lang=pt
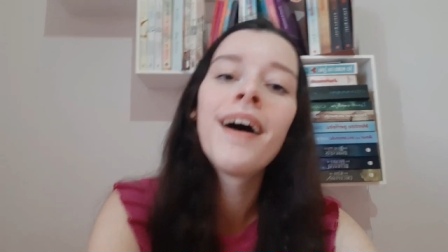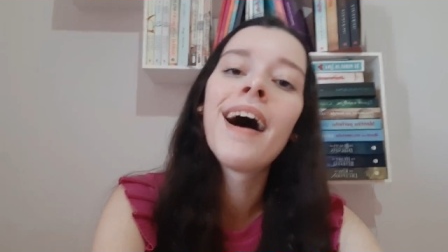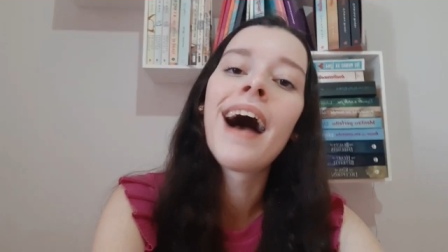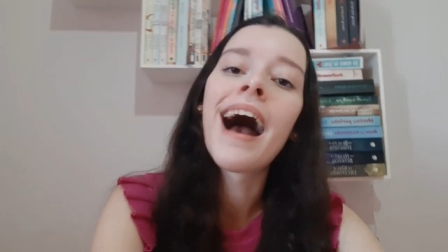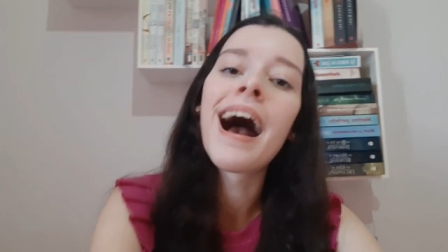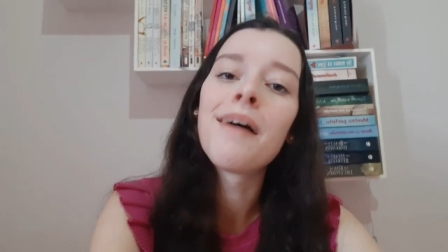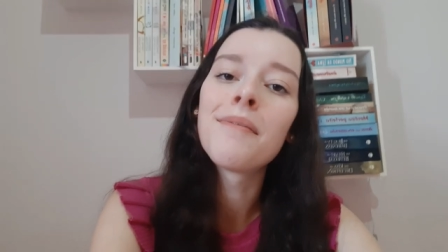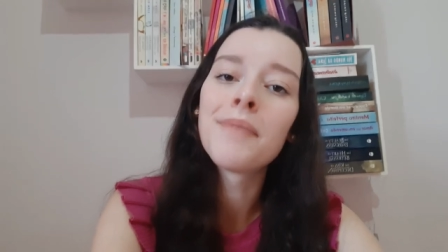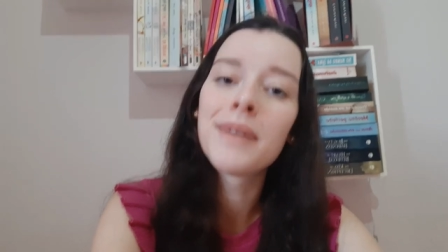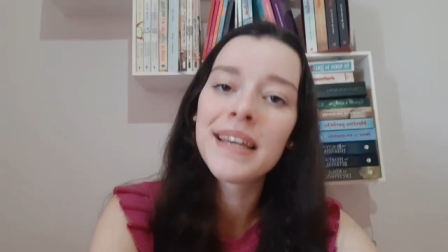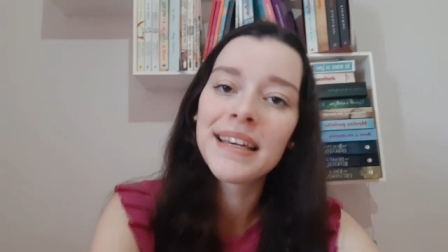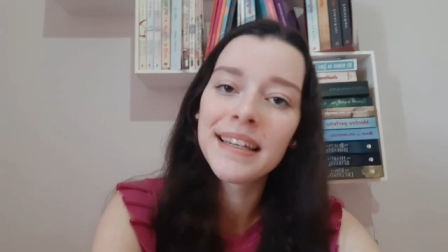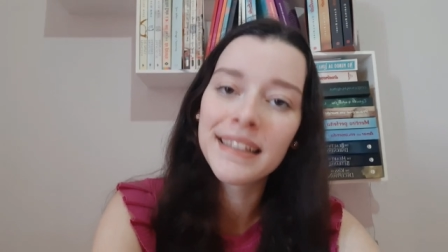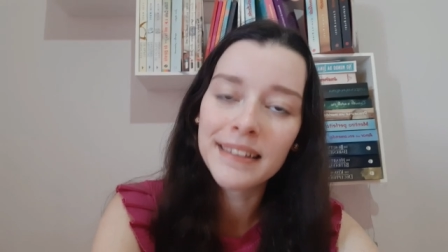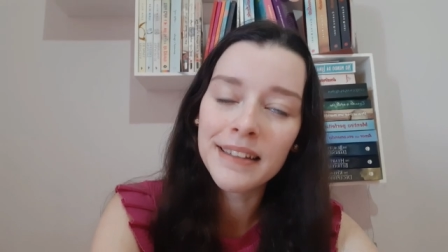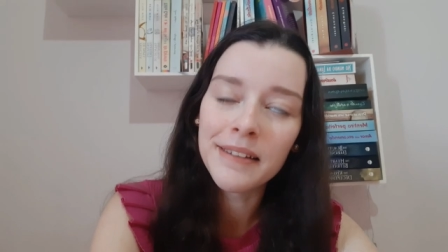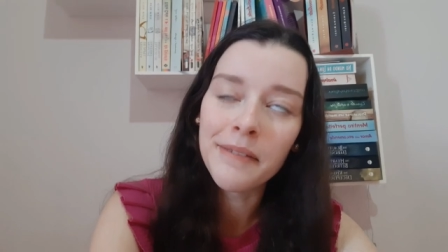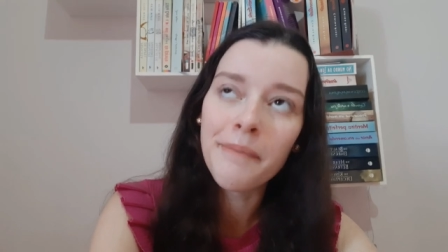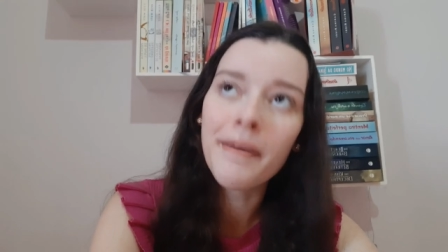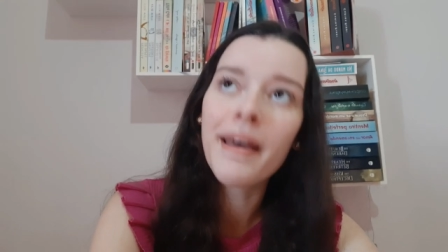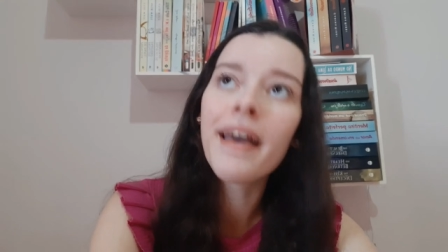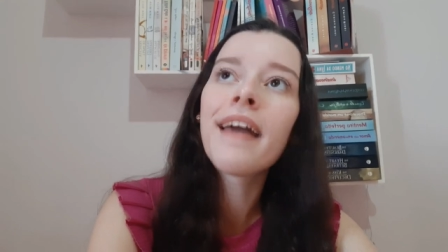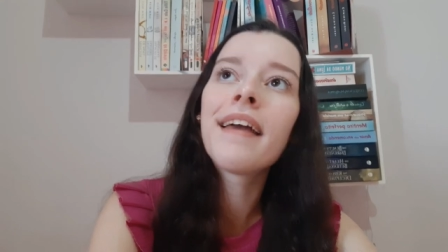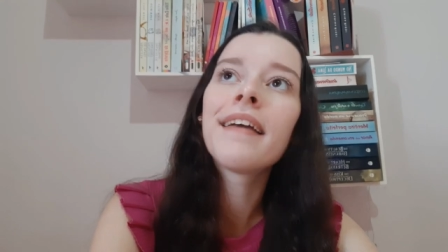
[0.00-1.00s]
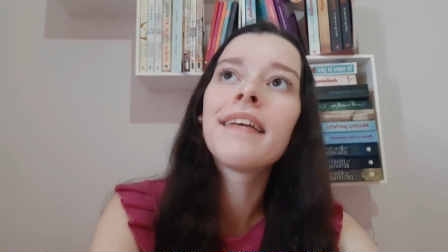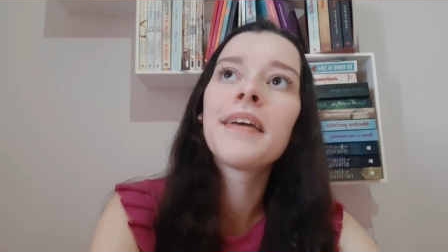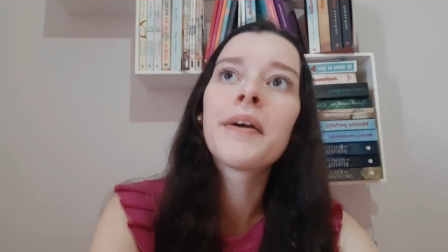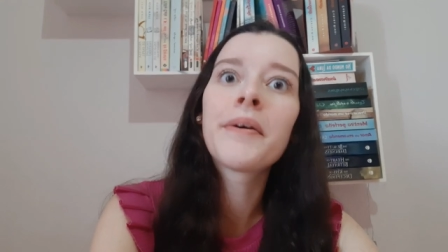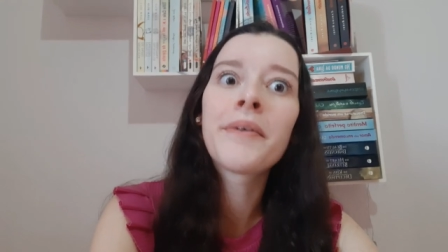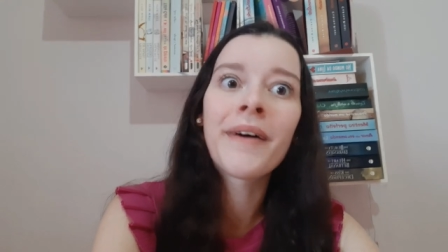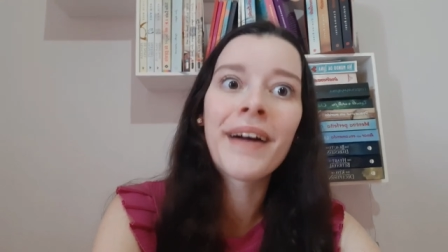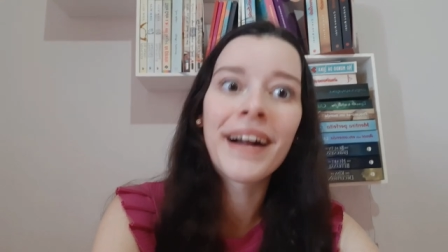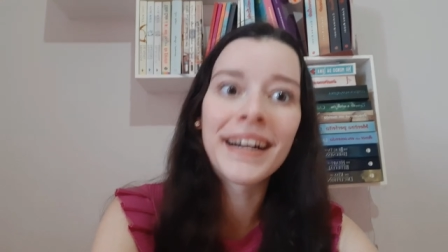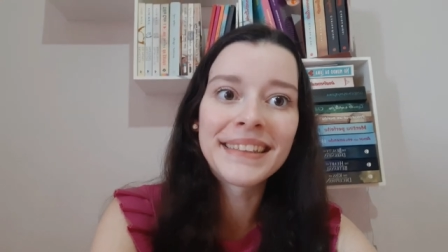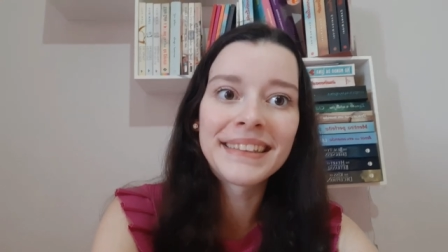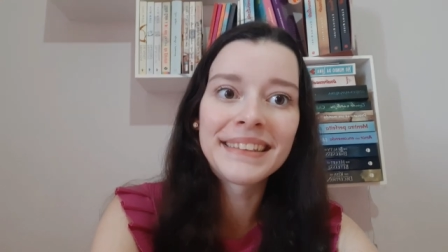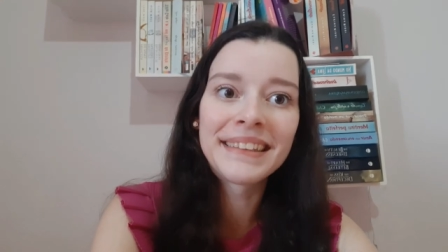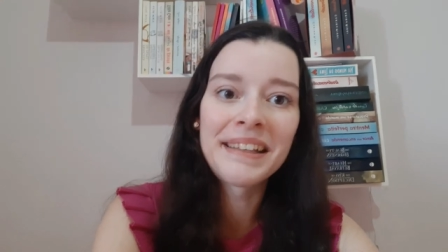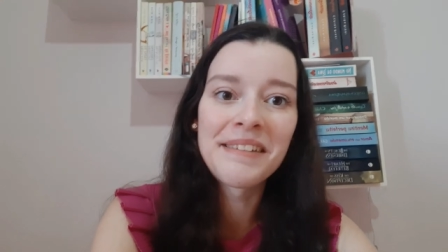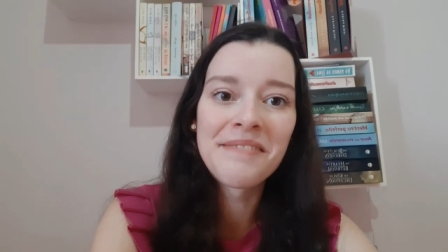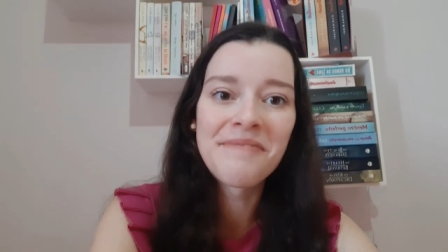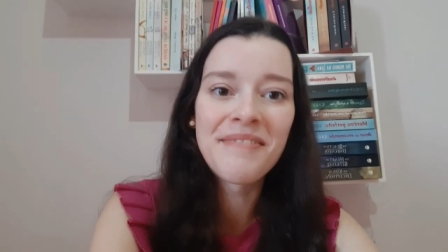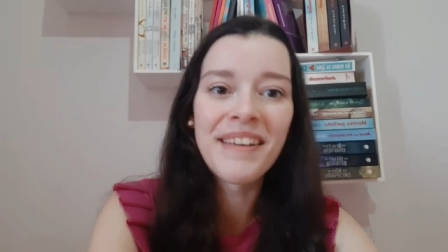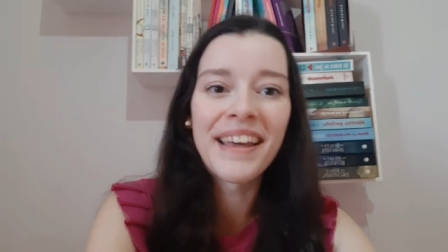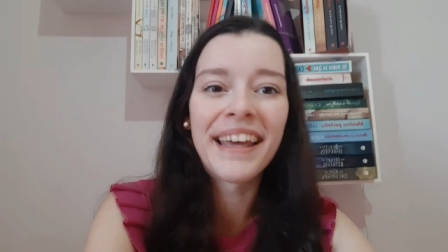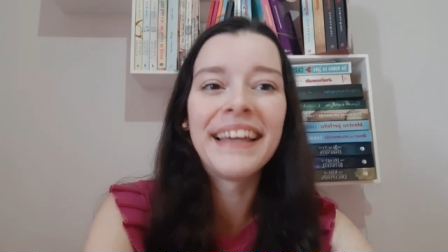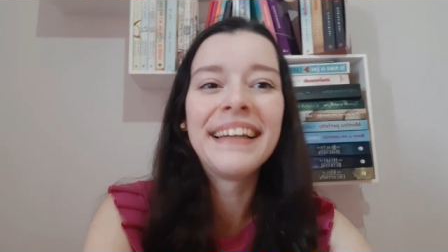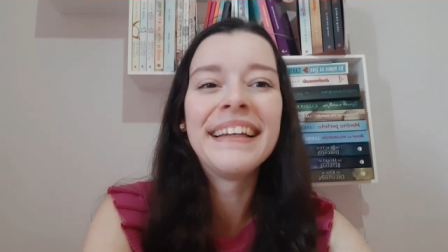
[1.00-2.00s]
amanhã também e quarto
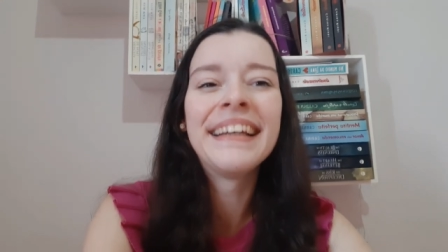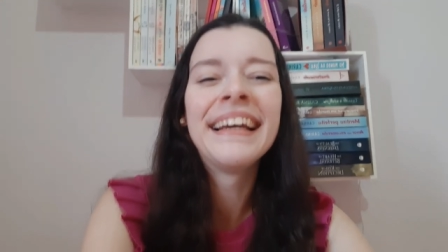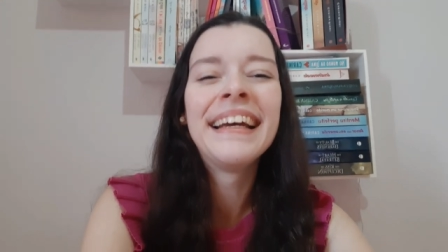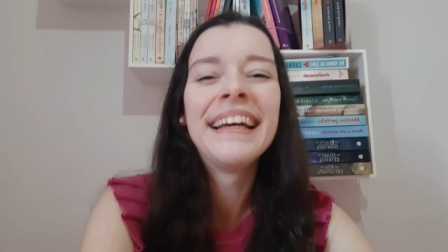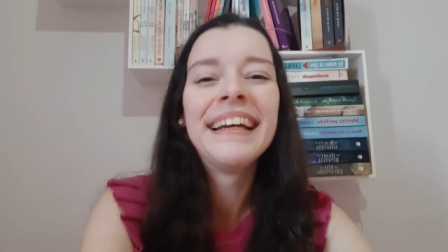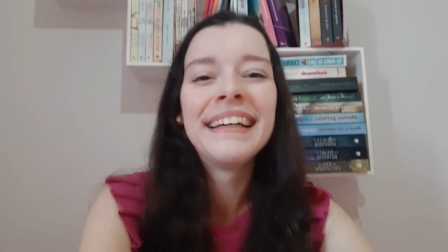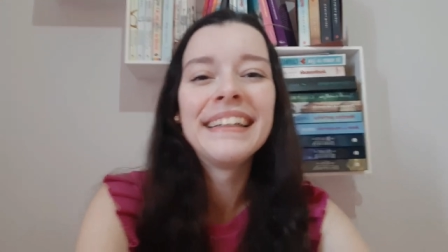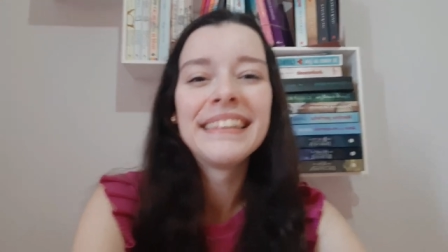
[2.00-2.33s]
também.